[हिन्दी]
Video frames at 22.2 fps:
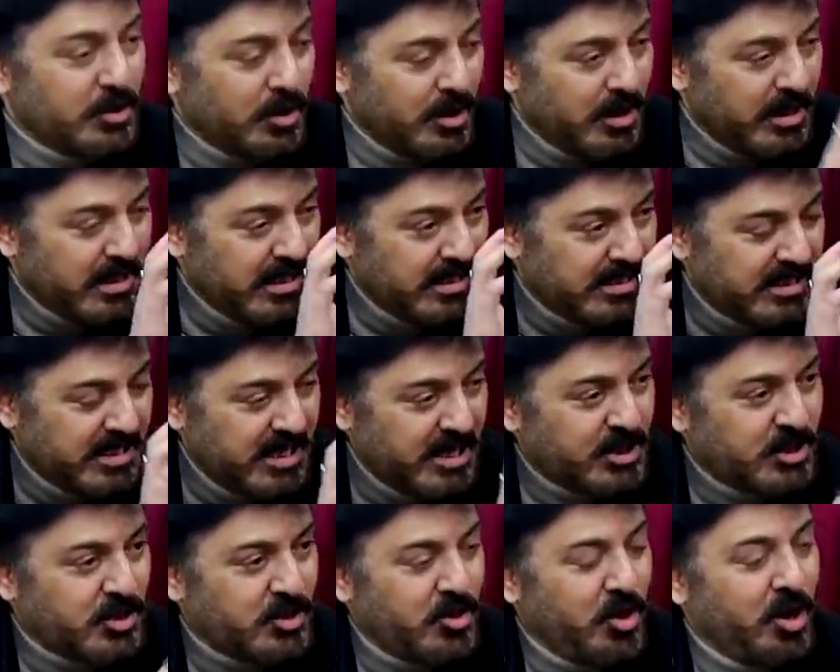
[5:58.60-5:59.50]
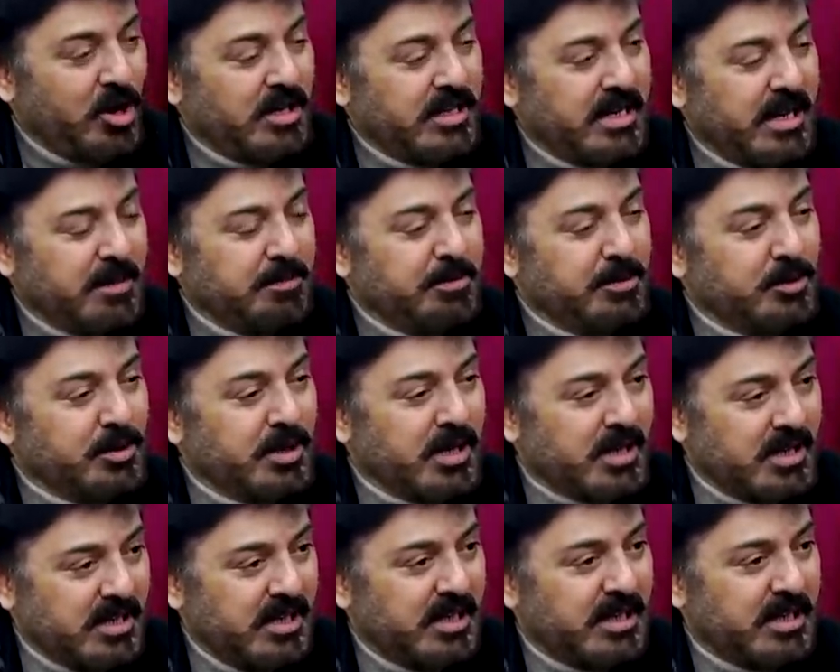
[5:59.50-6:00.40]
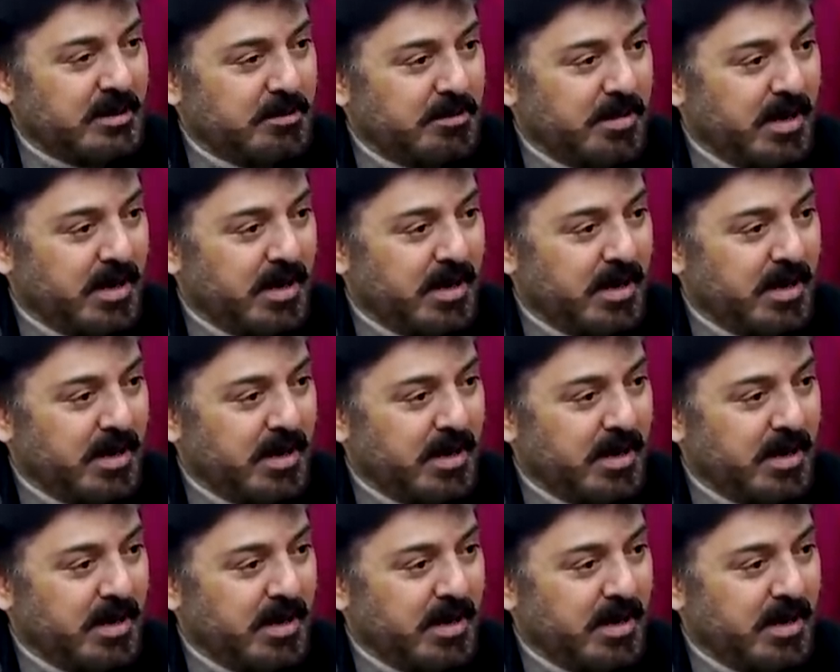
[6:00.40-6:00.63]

तो इतना स्ट्रॉन्ग डेब्यू करने के